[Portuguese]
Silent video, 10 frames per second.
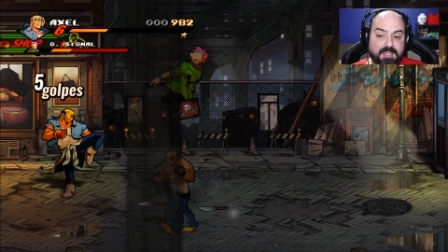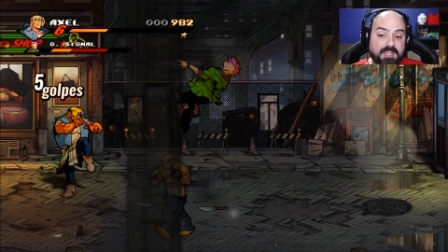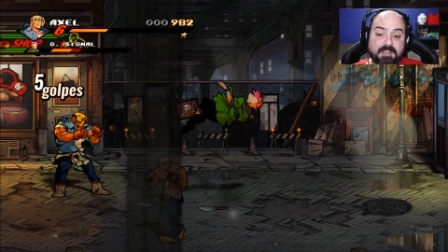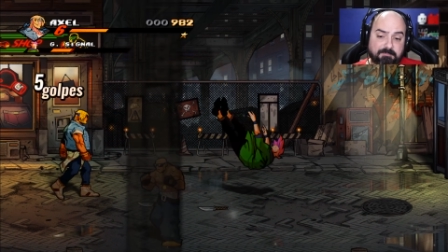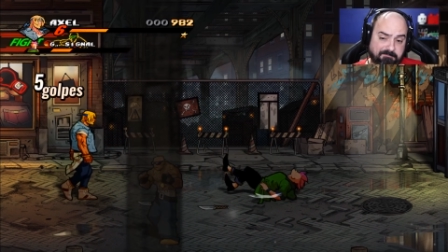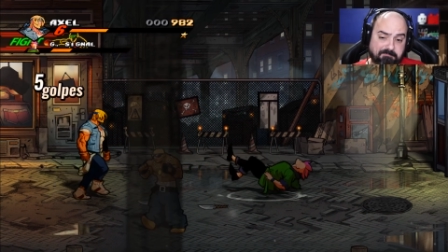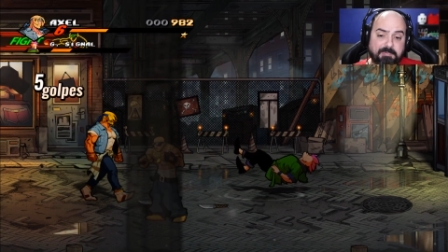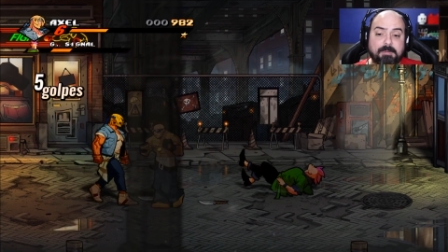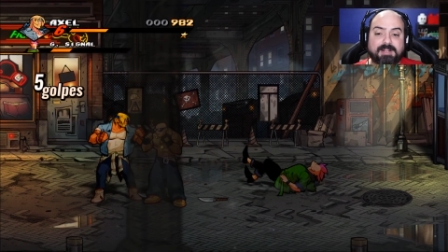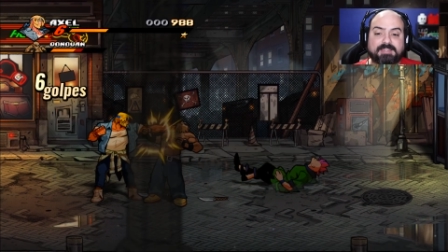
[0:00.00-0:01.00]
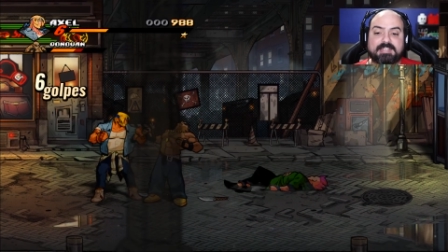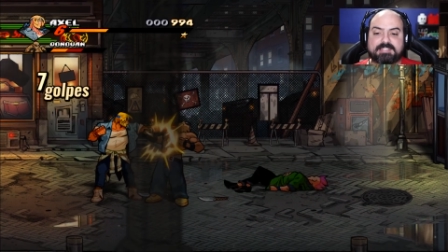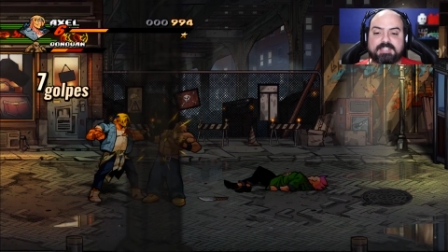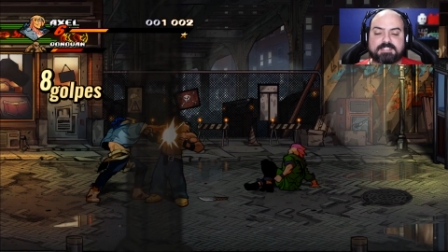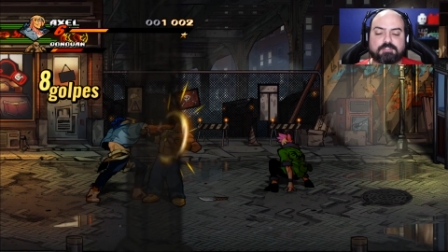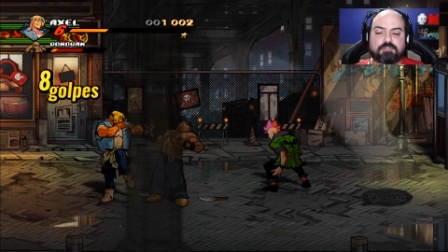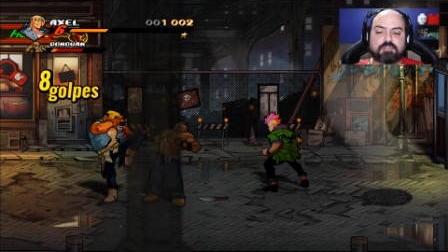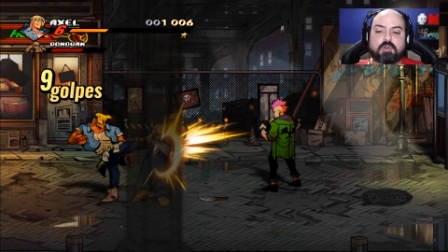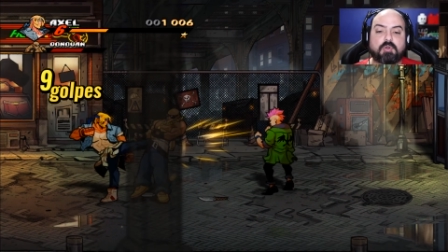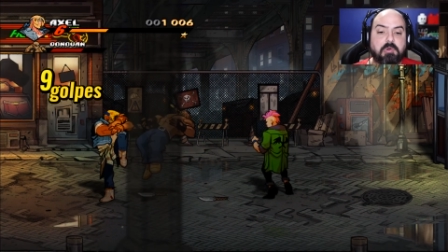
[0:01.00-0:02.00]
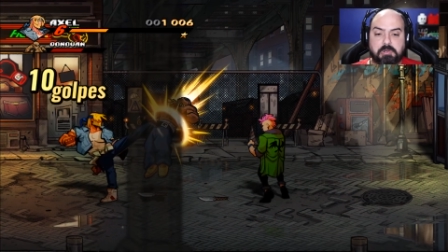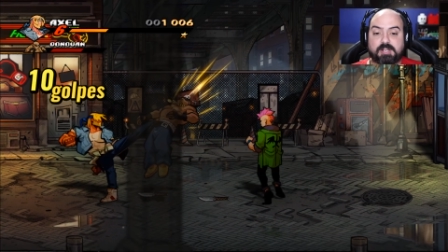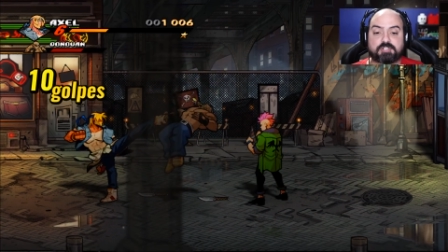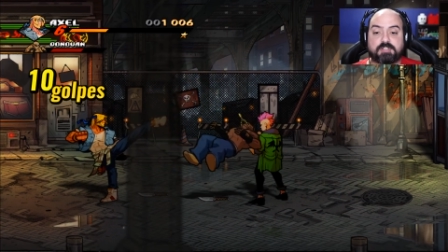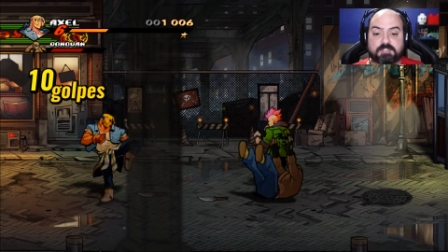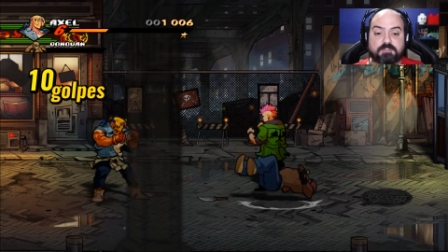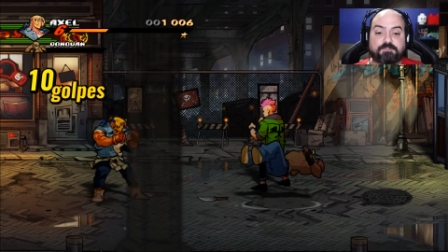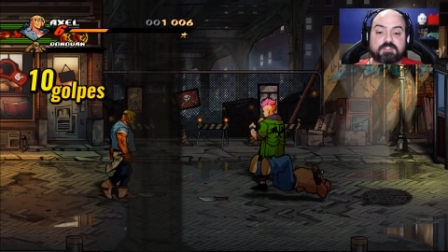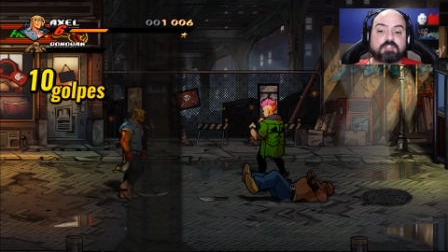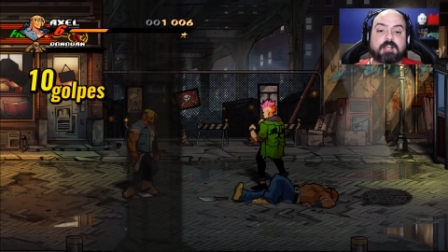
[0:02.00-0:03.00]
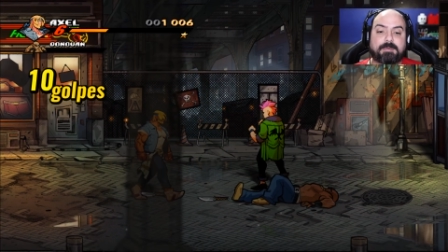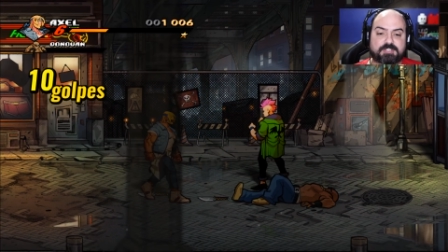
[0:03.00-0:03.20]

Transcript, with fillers: E para manter a essência do jogo, eu, eu, acho que isso funciona